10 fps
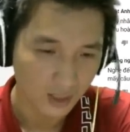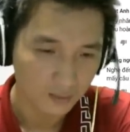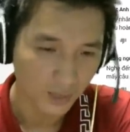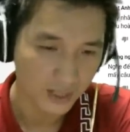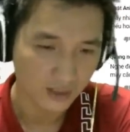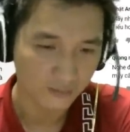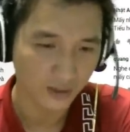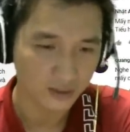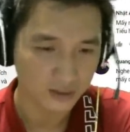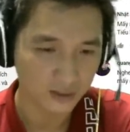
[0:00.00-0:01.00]
Mấy nhân
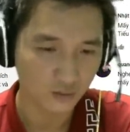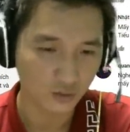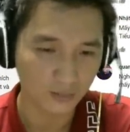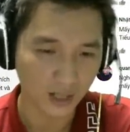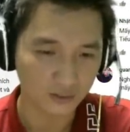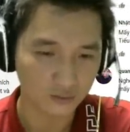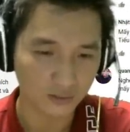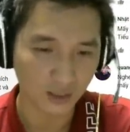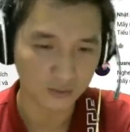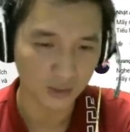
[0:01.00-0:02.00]
vật như Côn Bằng,
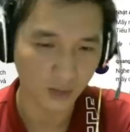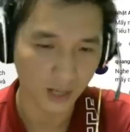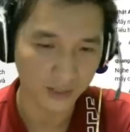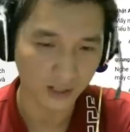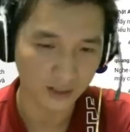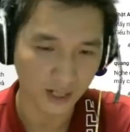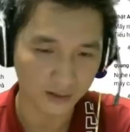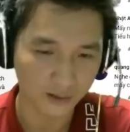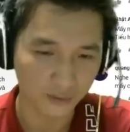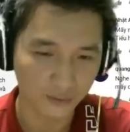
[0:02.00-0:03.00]
Trúc Long, Nữ Oa bị hàng Nga
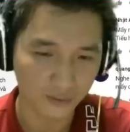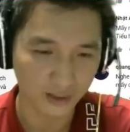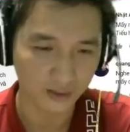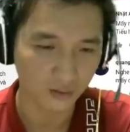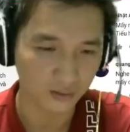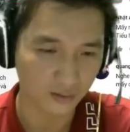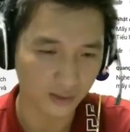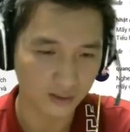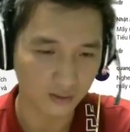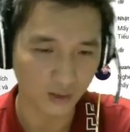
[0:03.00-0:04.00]
kêu, linh hồn có
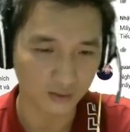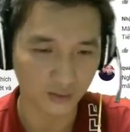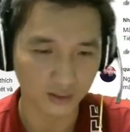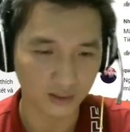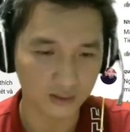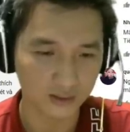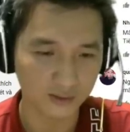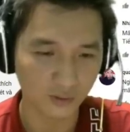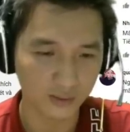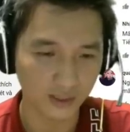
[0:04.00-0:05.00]
đến được Hoàng Tuyền thế giới
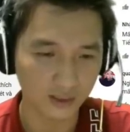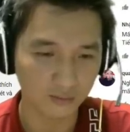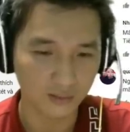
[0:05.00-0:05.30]
giống Lục Nhĩ không?